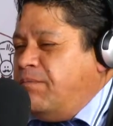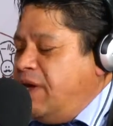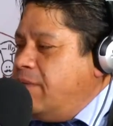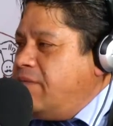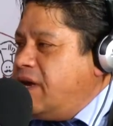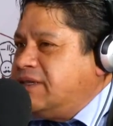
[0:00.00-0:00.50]

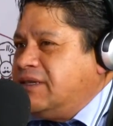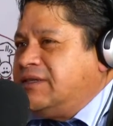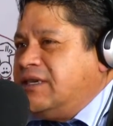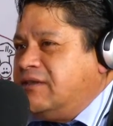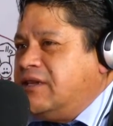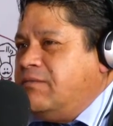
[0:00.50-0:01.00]
también me
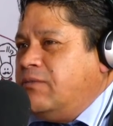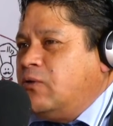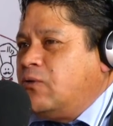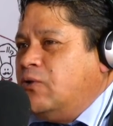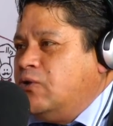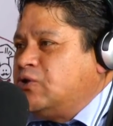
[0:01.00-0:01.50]
hace
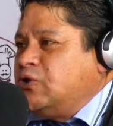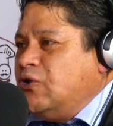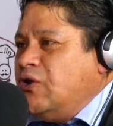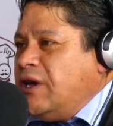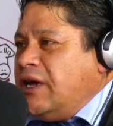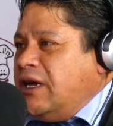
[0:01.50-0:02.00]
sentirme
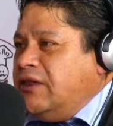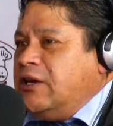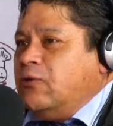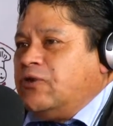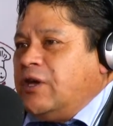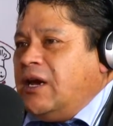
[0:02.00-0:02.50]
orgulloso
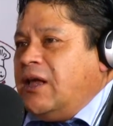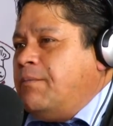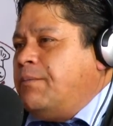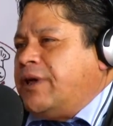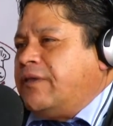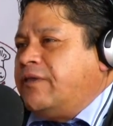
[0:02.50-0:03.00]
de que
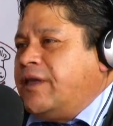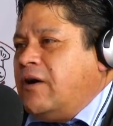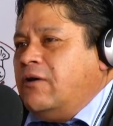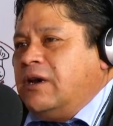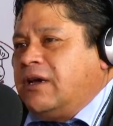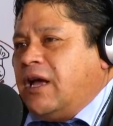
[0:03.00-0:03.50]
ustedes le han
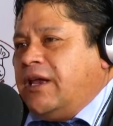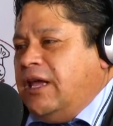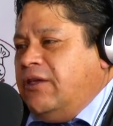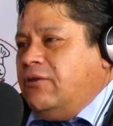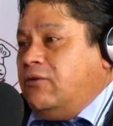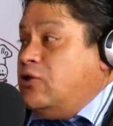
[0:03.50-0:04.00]
prestado el
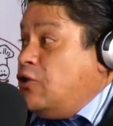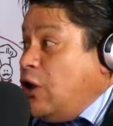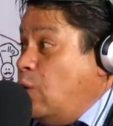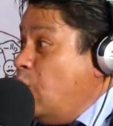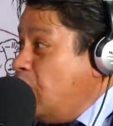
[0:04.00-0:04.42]
cariño, o lo